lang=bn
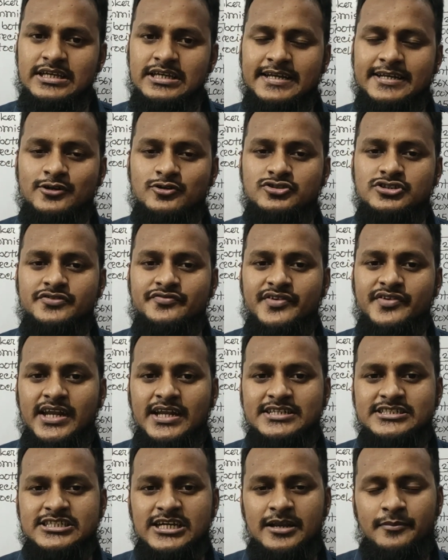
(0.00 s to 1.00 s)
একটি হচ্ছে
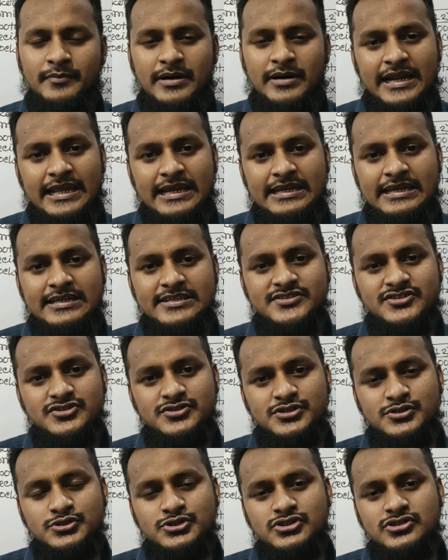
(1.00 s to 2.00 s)
ফিনান্সিয়াল মার্কেট অ্যান্ড
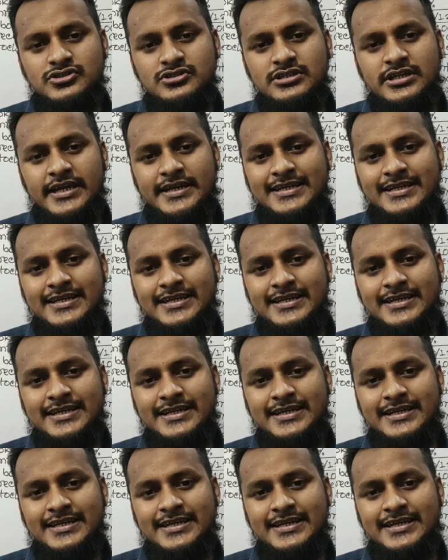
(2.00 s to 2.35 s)
ইনস্টিটিউশন